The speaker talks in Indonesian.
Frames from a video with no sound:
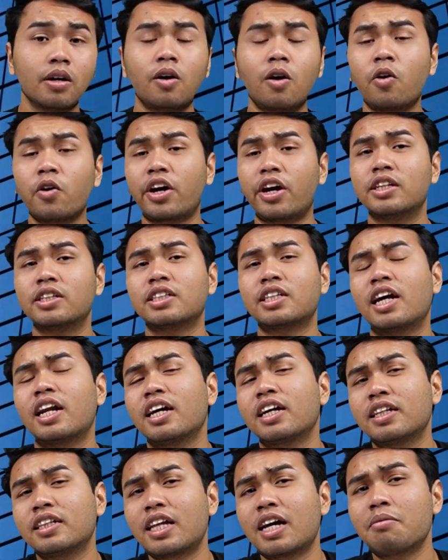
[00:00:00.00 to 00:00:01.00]
Oke,
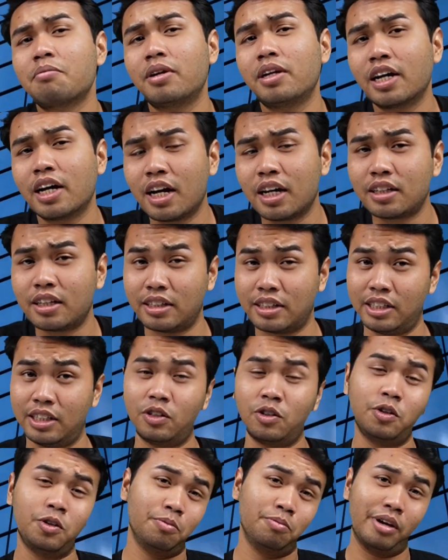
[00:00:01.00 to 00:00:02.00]
sekarang kita melihat
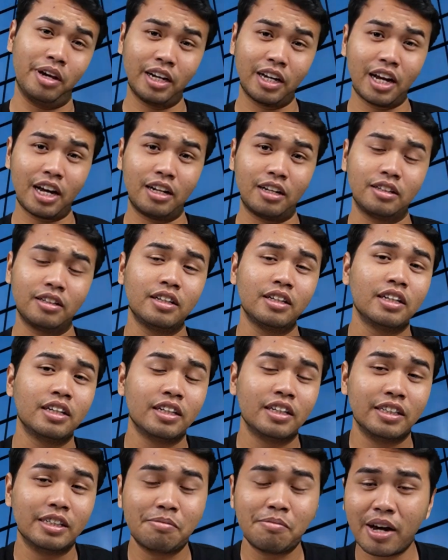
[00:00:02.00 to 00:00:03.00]
risiko bank run
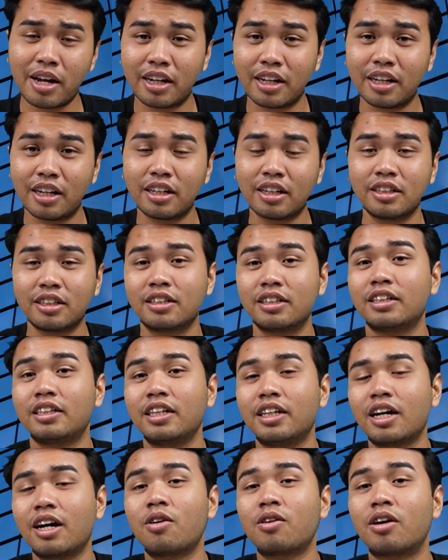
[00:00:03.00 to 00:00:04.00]
di mana
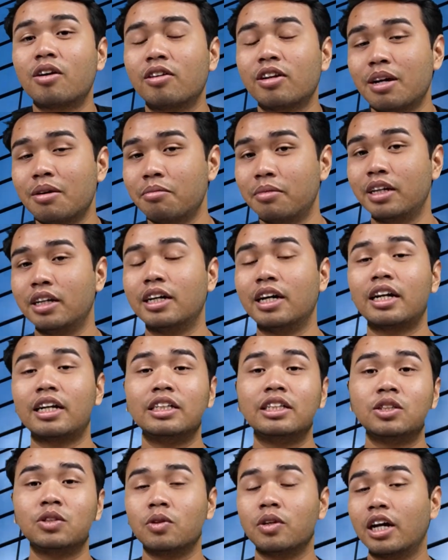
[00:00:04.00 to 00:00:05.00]
ketika orang-orang mendengar
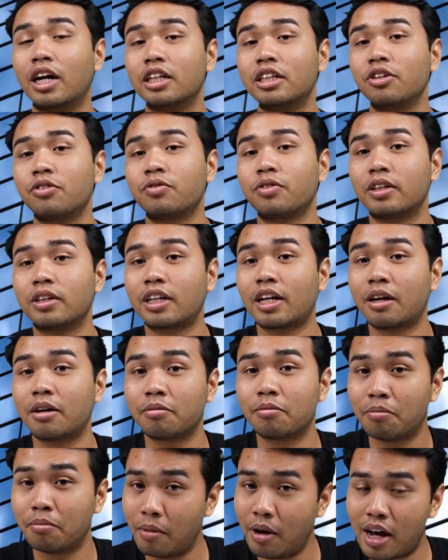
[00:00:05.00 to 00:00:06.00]
isu negatif
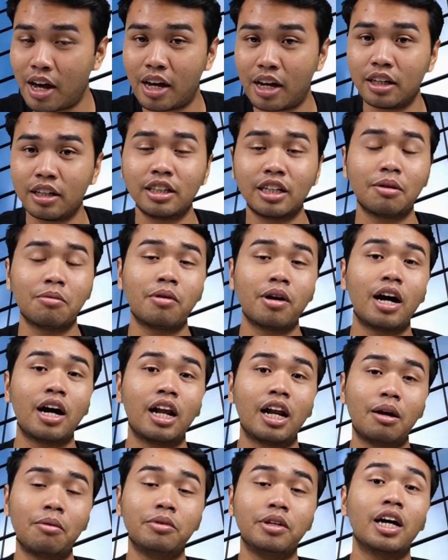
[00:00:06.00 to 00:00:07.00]
tentang bank yang
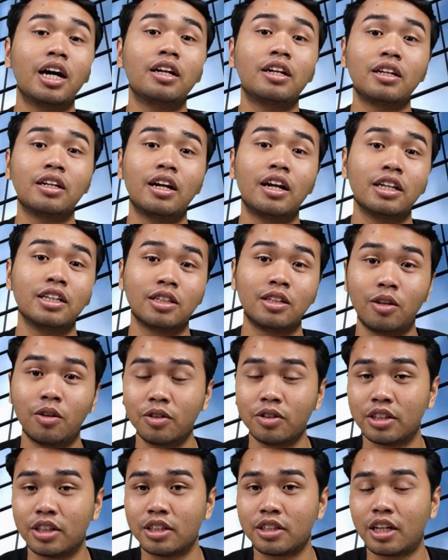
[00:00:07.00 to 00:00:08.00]
mengalami unrealized
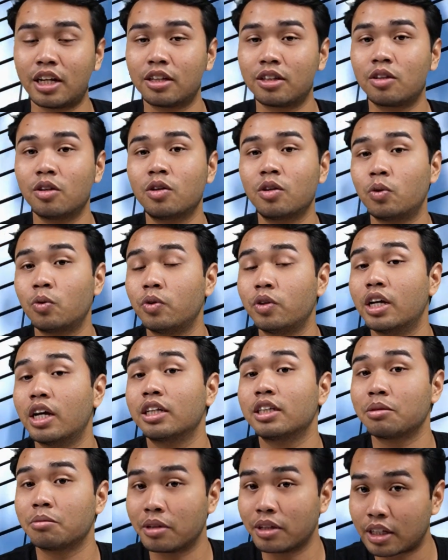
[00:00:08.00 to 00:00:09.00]
losses atau
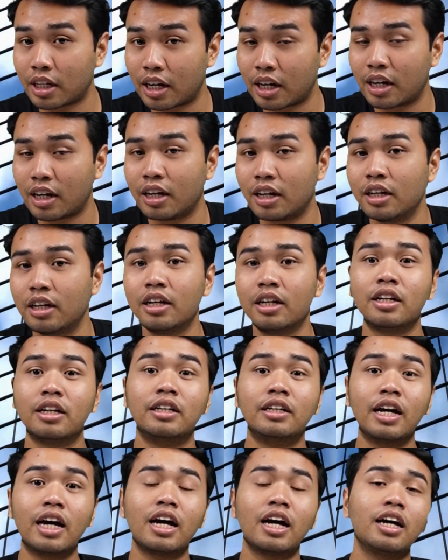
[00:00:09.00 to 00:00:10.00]
kerugian sementara
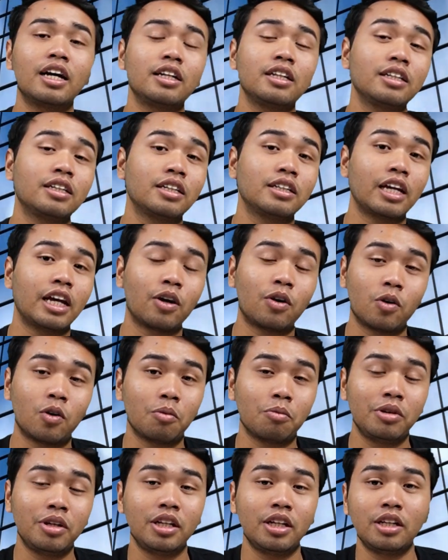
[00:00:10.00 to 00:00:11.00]
dan
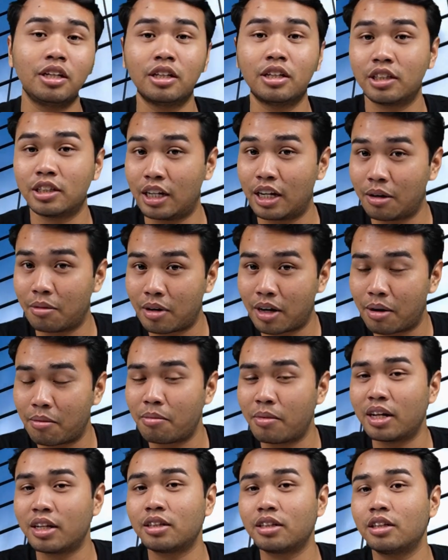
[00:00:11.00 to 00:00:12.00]
ekonomi sedang
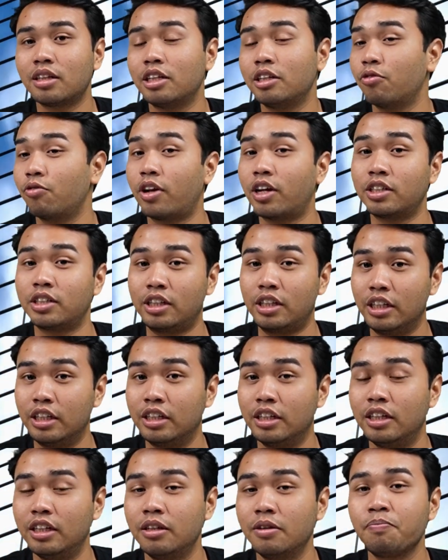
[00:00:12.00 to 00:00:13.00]
melambat, inflasi
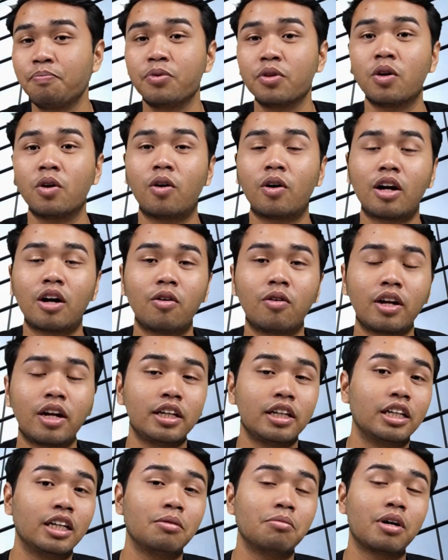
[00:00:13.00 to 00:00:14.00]
tinggi,
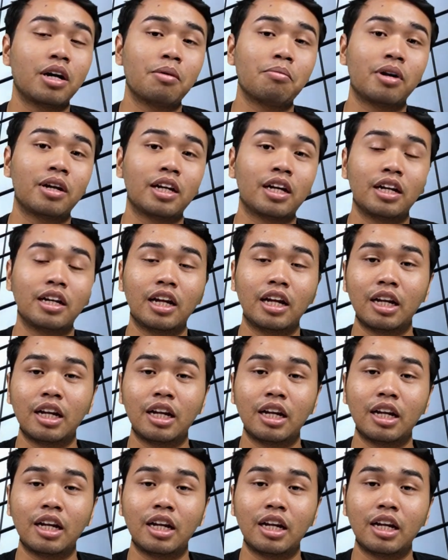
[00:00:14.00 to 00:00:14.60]
orang-orang ingin mengamankan